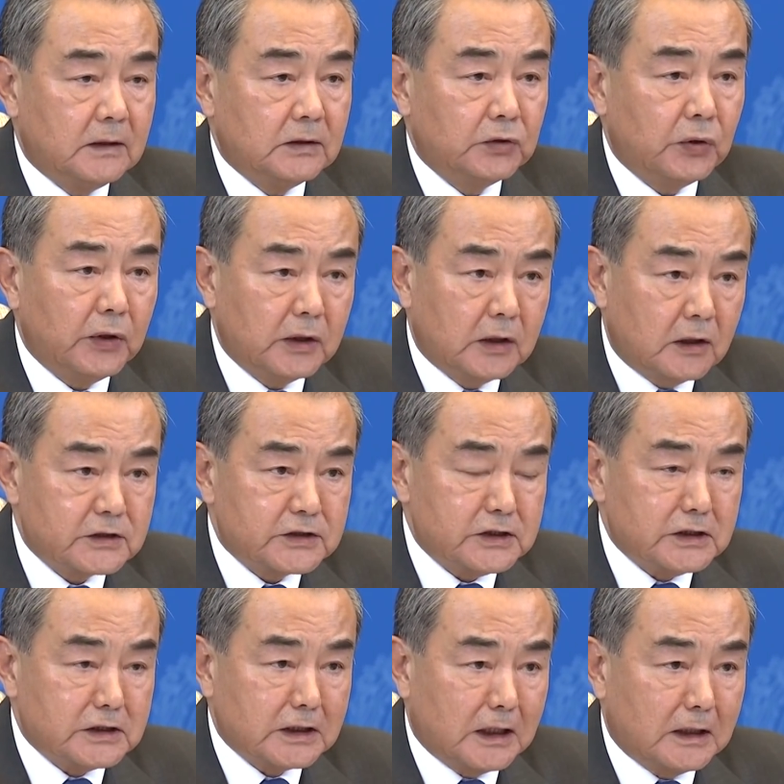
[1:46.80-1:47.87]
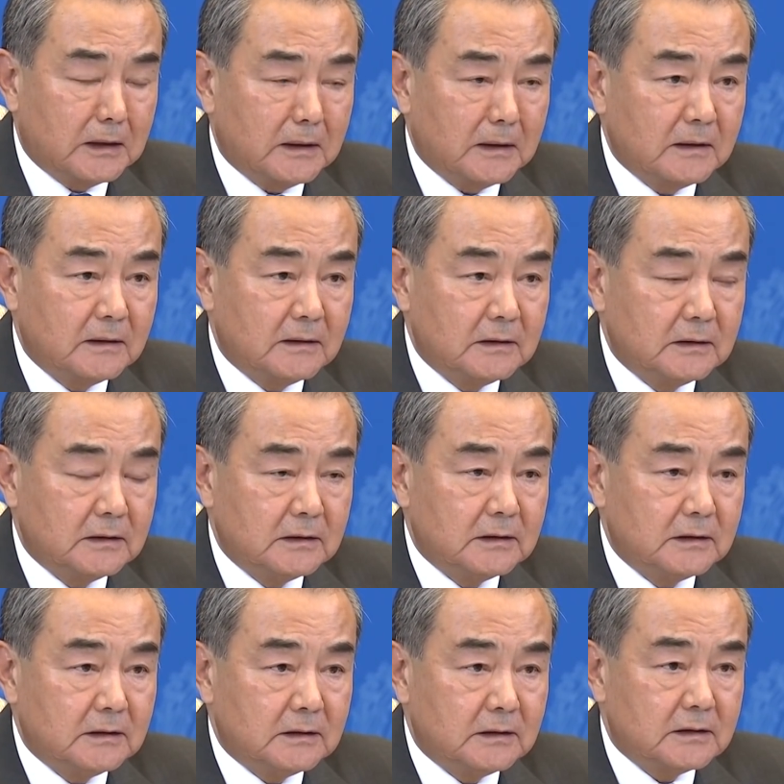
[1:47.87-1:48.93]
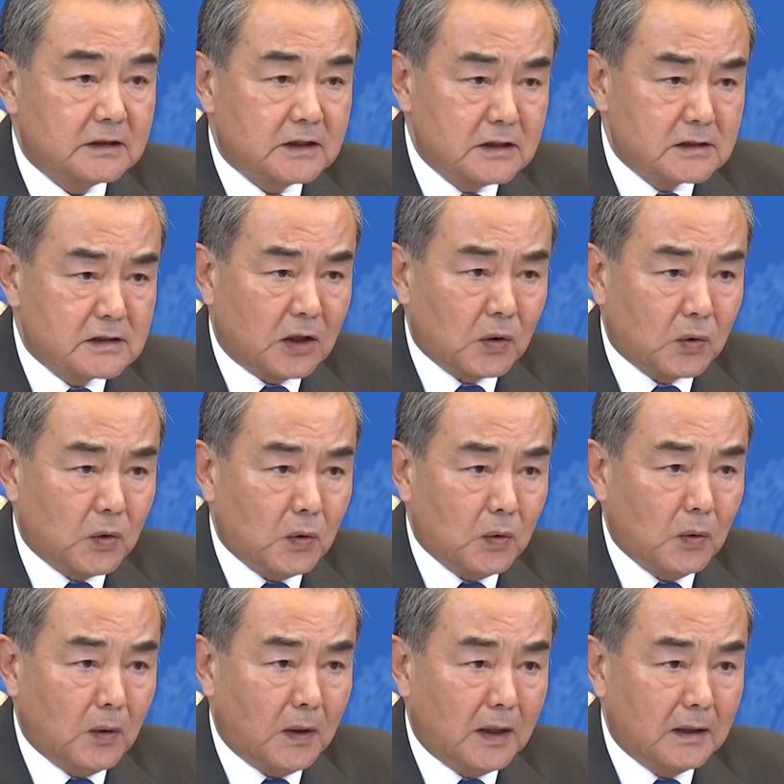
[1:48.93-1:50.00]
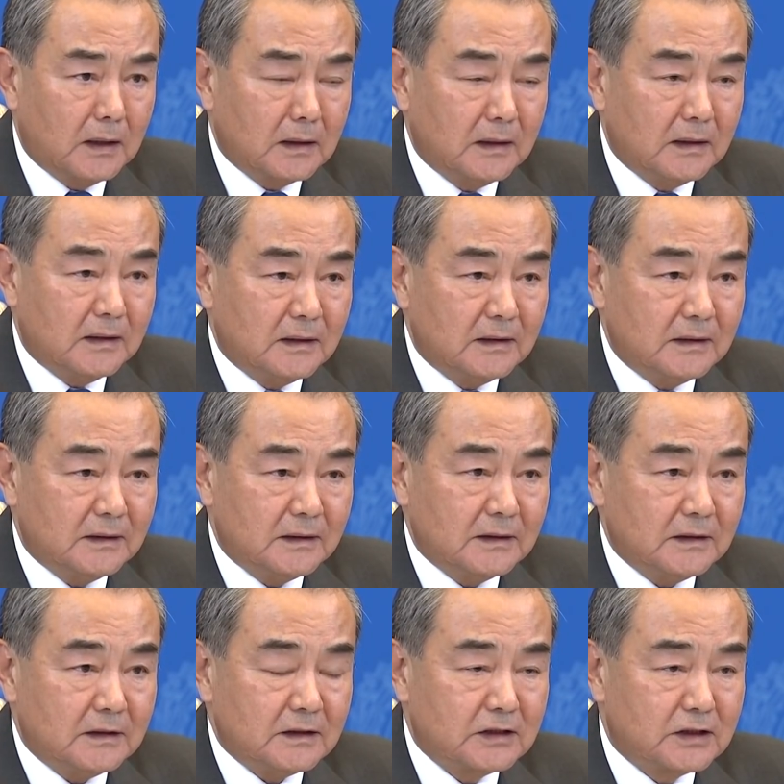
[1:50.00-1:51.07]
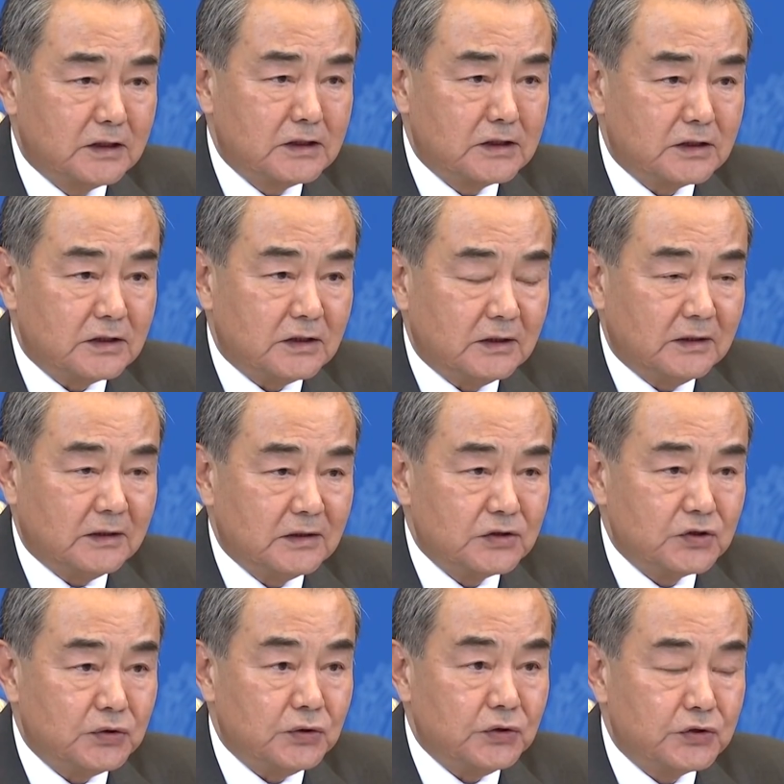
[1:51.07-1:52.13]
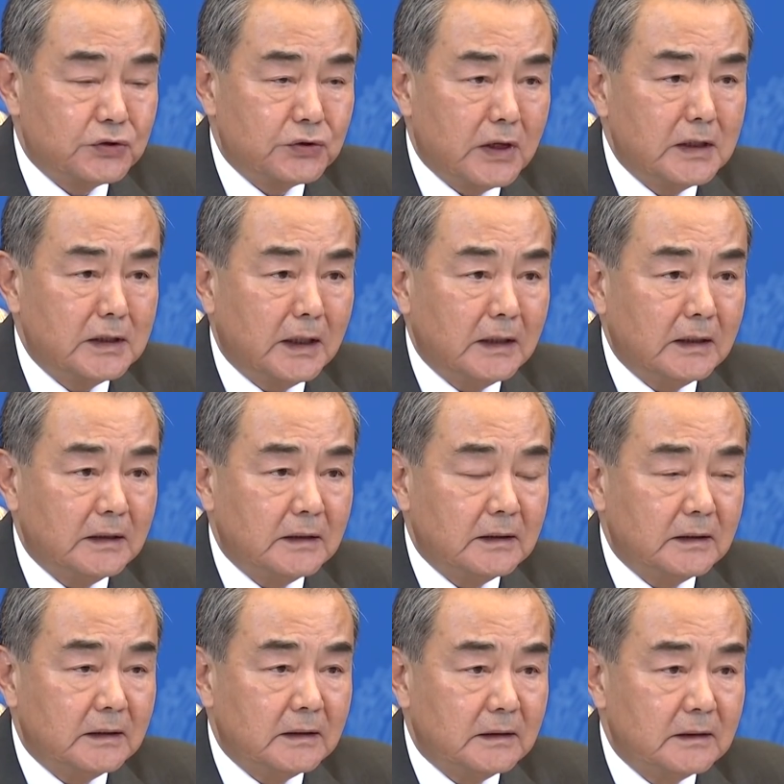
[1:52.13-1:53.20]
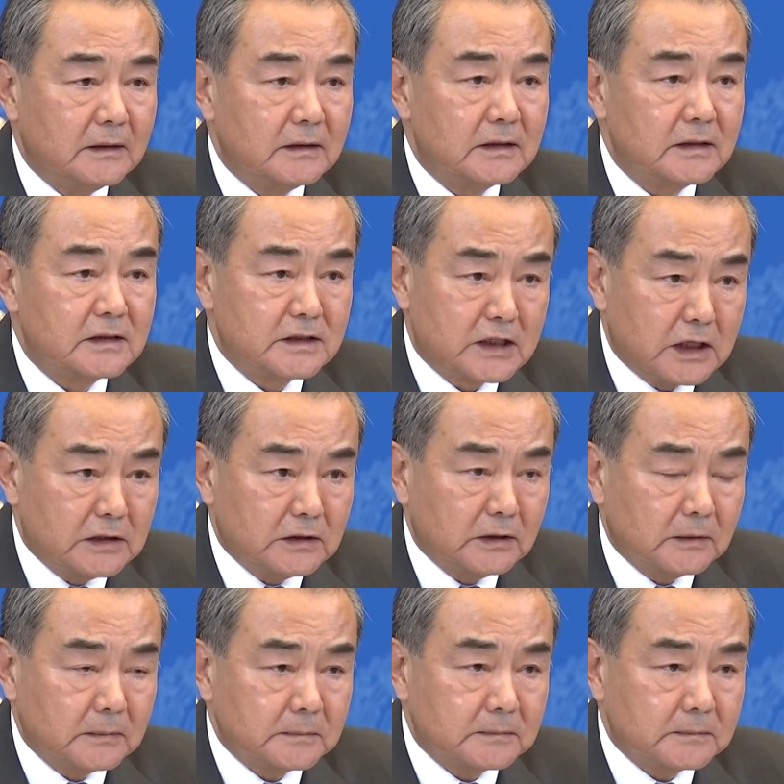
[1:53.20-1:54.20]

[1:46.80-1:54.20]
推高紧张，制造恐慌，甚至去渲染战争。